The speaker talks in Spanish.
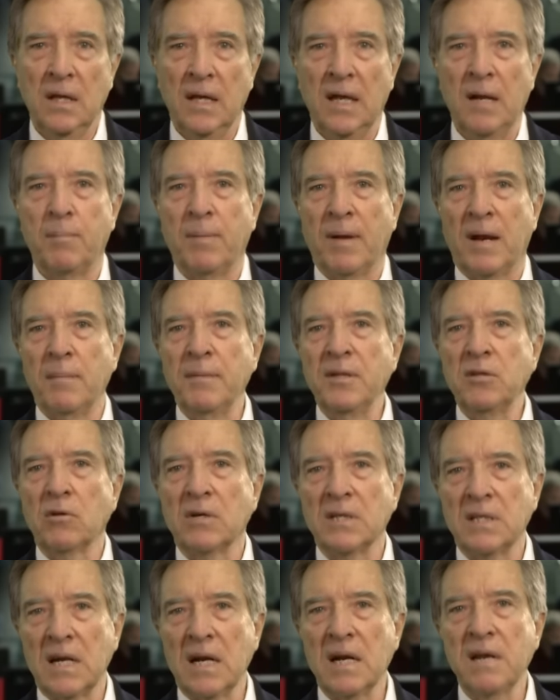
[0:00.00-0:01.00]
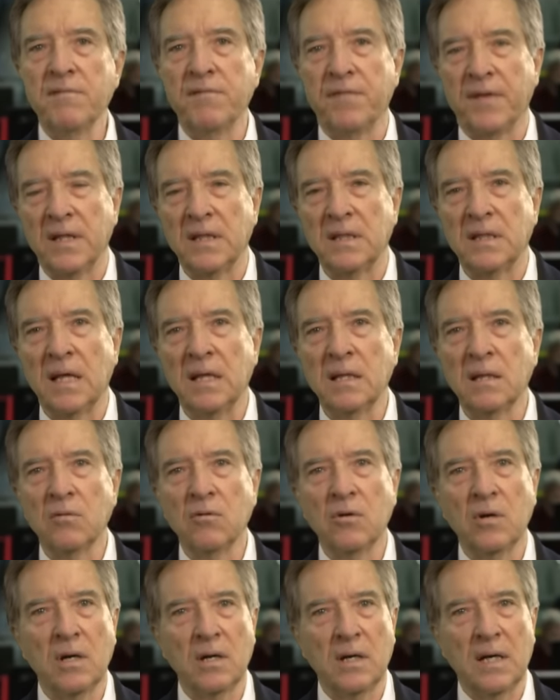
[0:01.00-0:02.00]
El Parlamento catalán
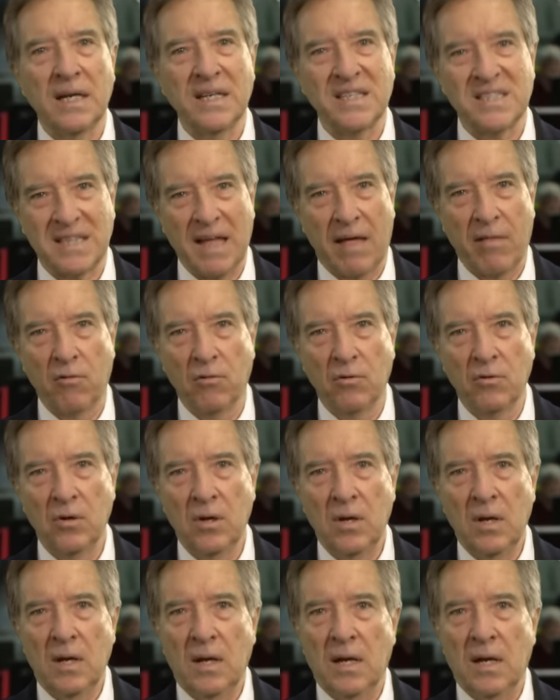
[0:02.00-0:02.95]
enfrentando al Estado.